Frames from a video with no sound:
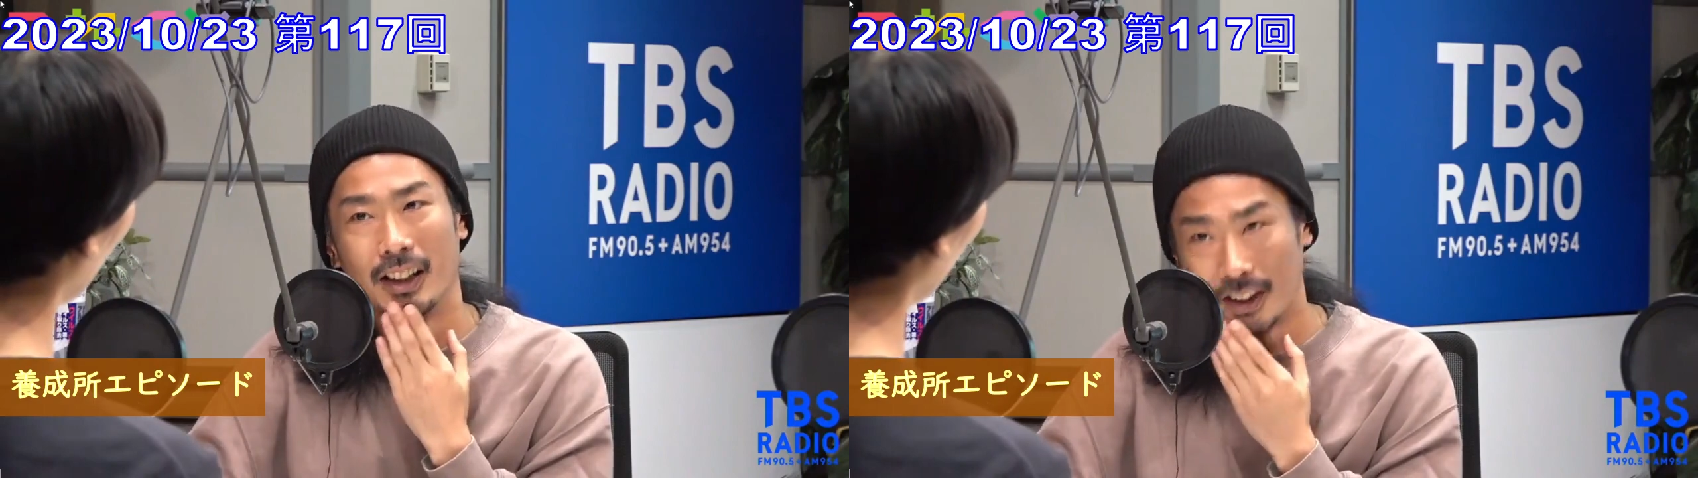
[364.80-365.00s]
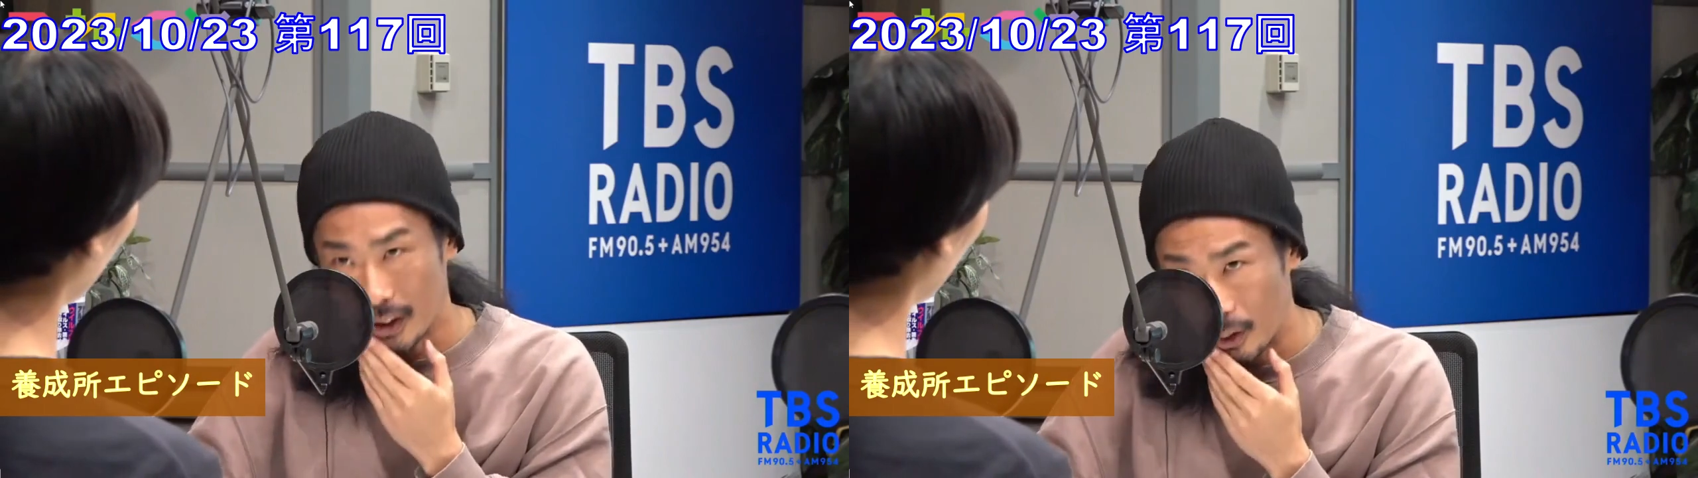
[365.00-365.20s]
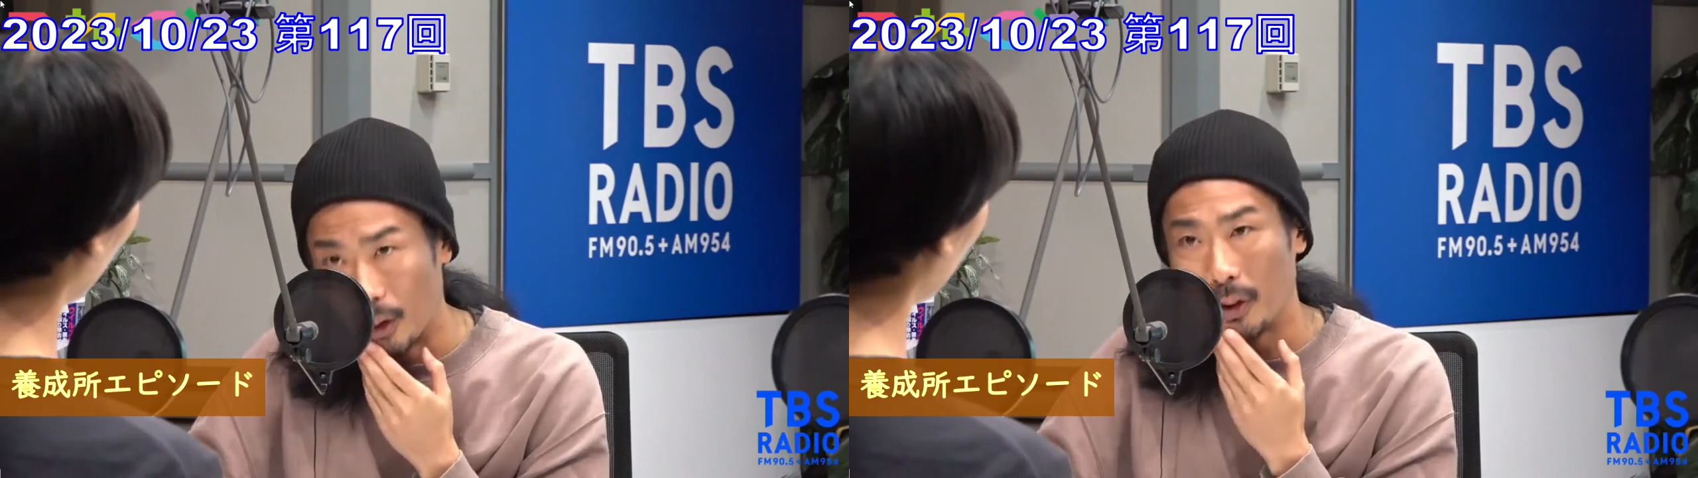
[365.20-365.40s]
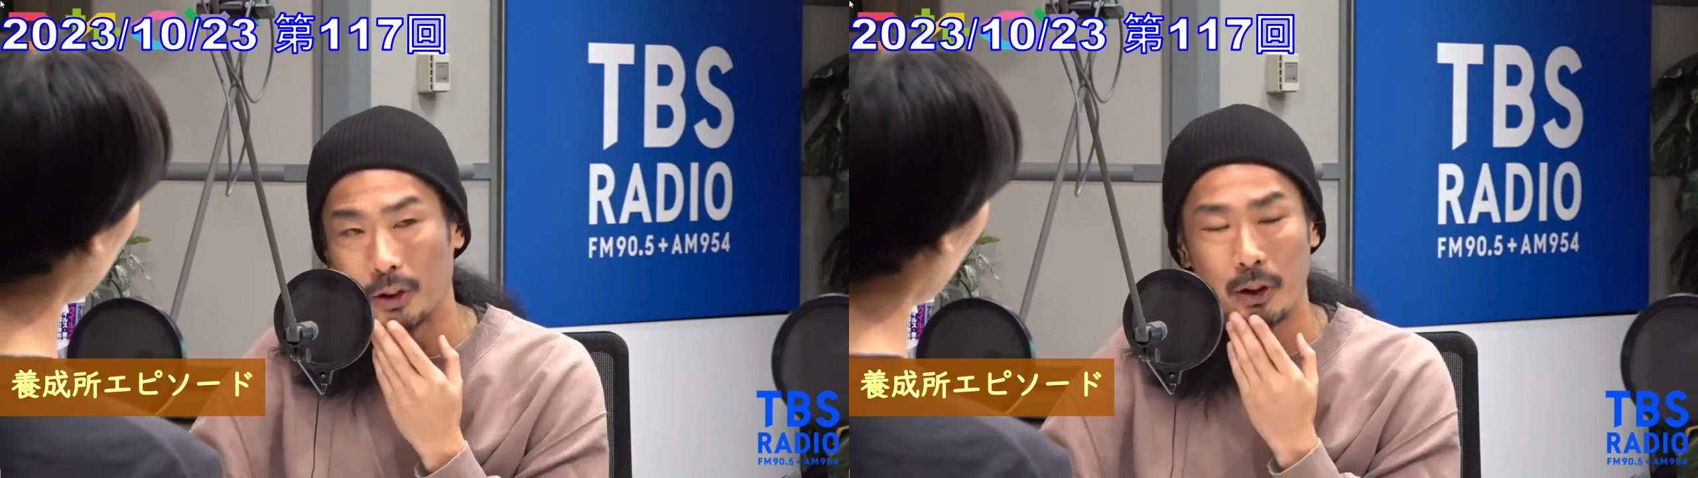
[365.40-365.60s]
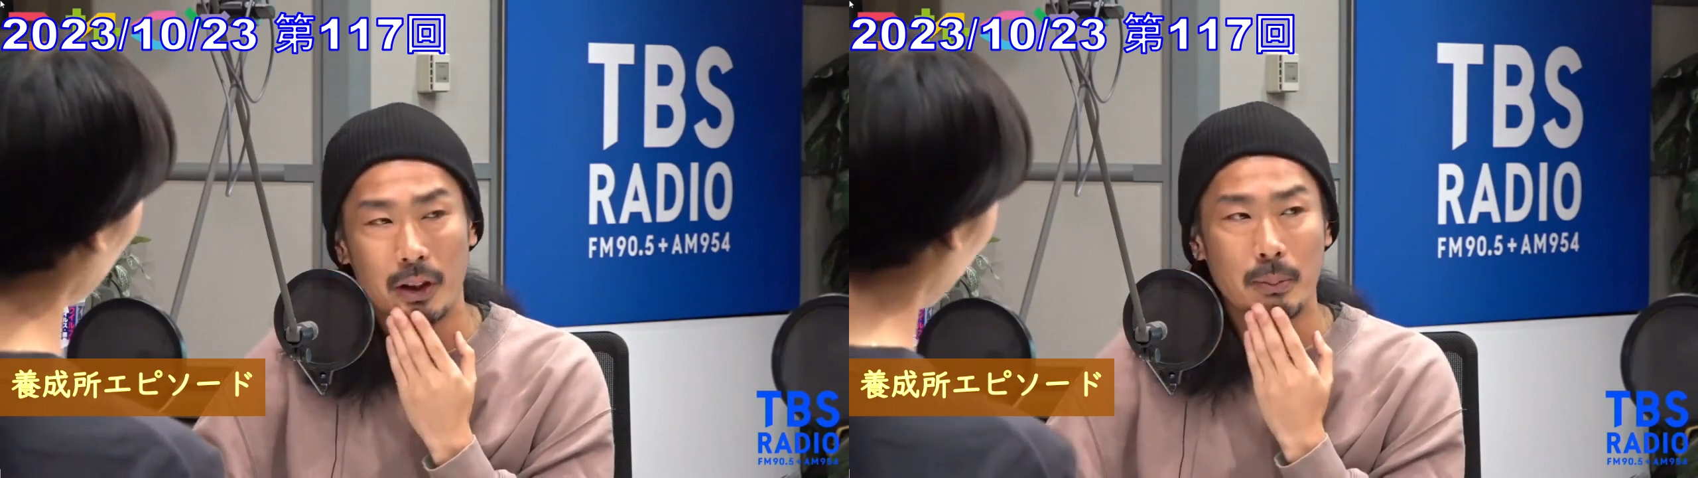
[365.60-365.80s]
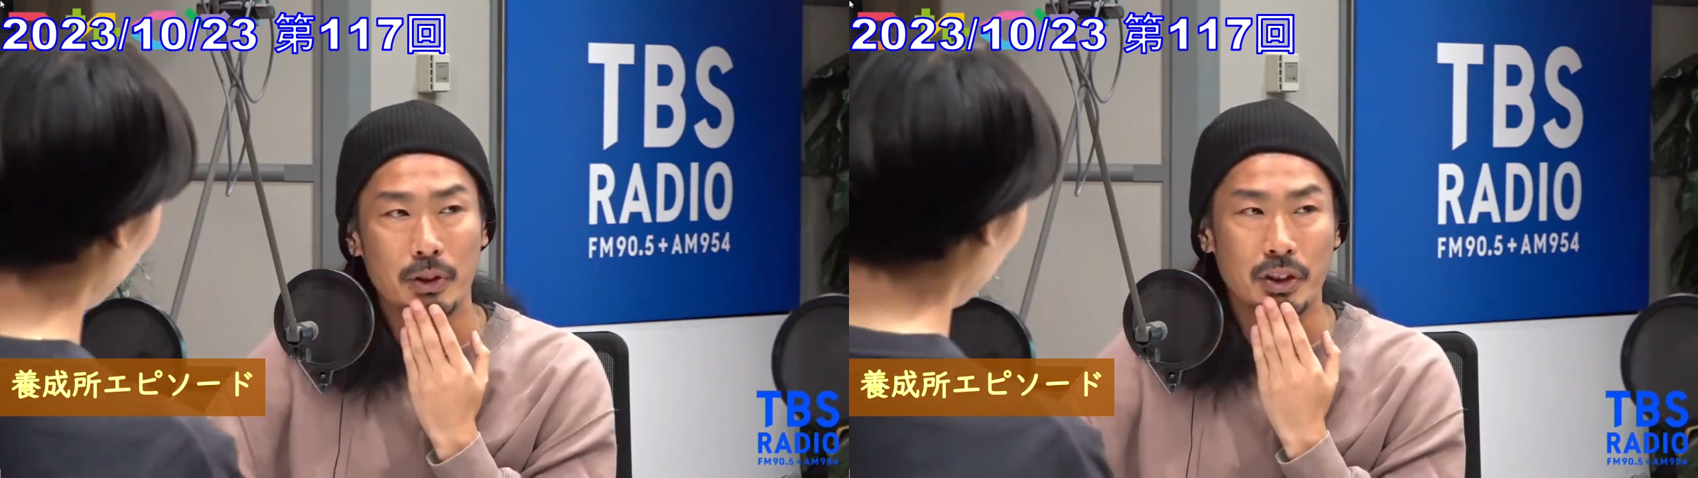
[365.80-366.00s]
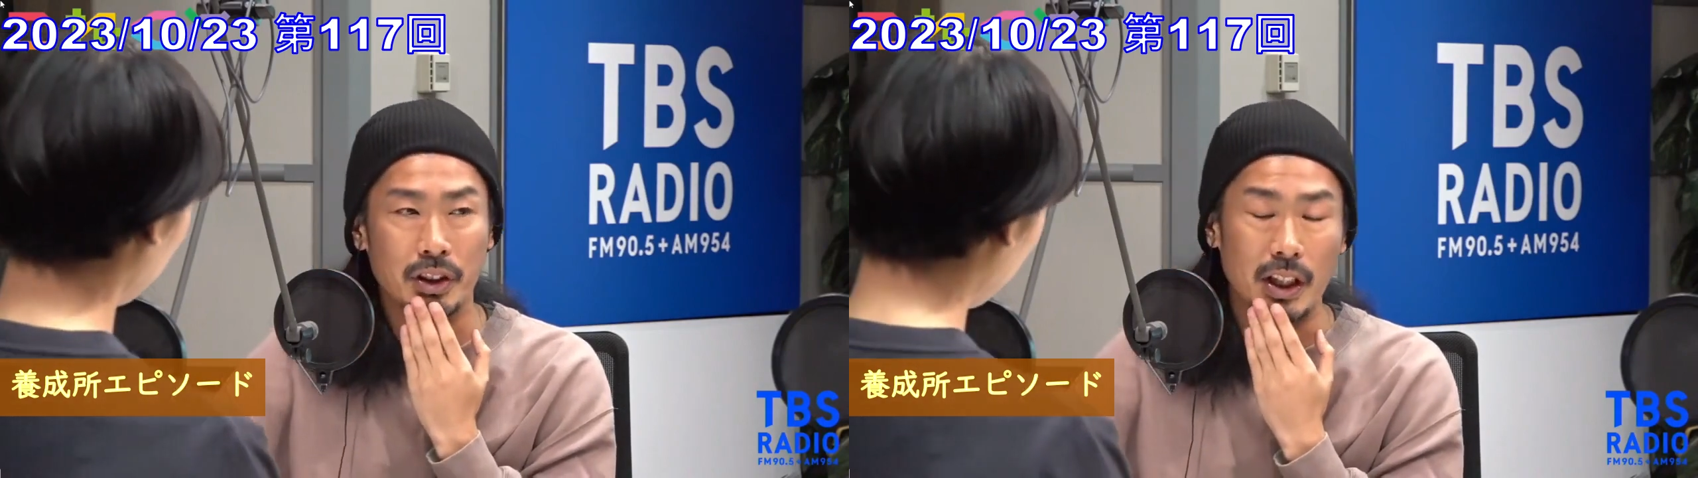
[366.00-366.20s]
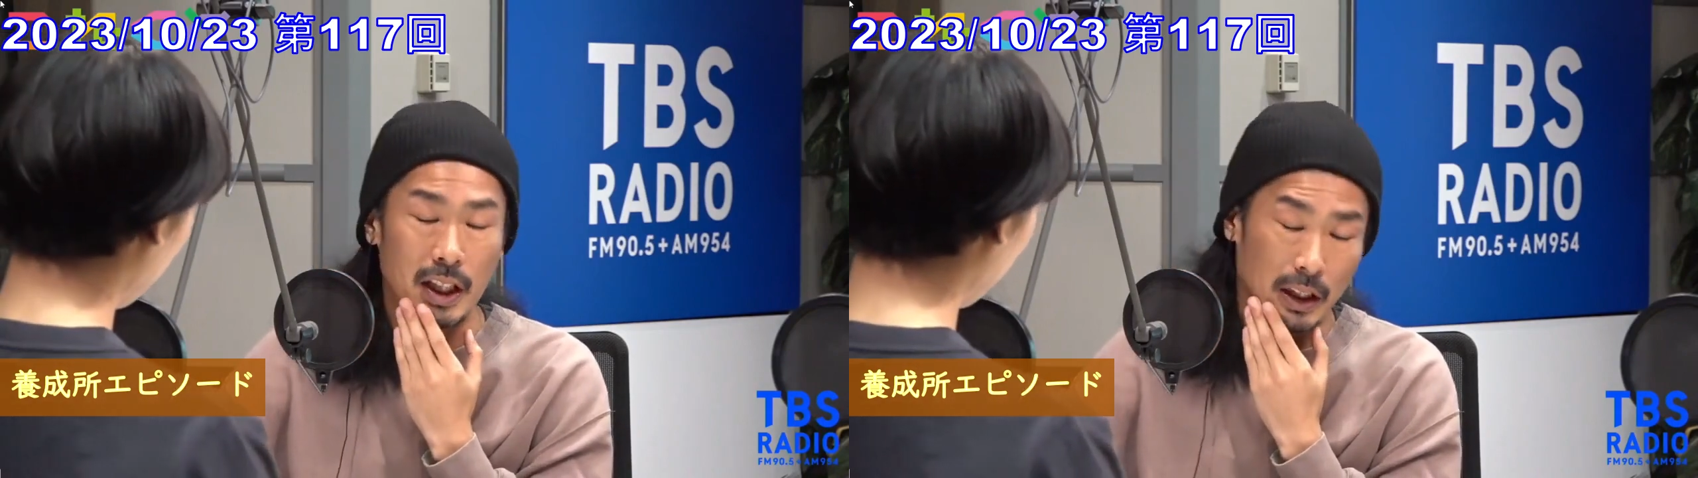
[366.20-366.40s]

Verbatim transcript: そうそれでも少な